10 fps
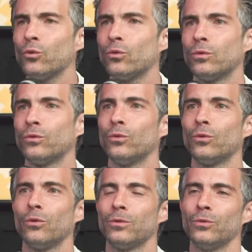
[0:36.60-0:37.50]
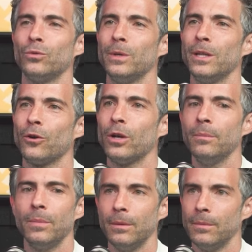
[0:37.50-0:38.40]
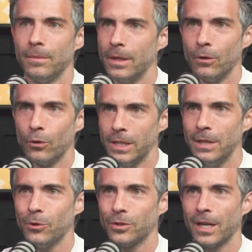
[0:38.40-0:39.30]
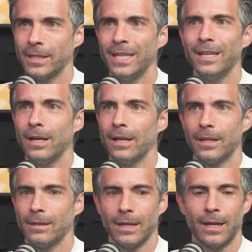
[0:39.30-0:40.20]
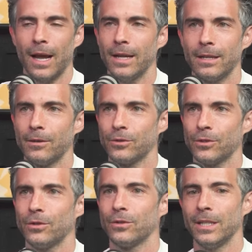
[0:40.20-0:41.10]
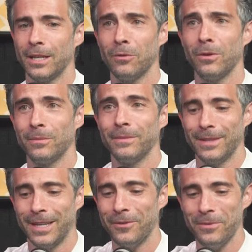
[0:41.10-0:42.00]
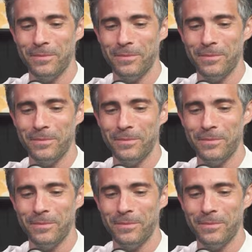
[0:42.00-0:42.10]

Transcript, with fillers: su, videoclip y, lo hicimos, así que acá entre nosotros. Y quedó, quedó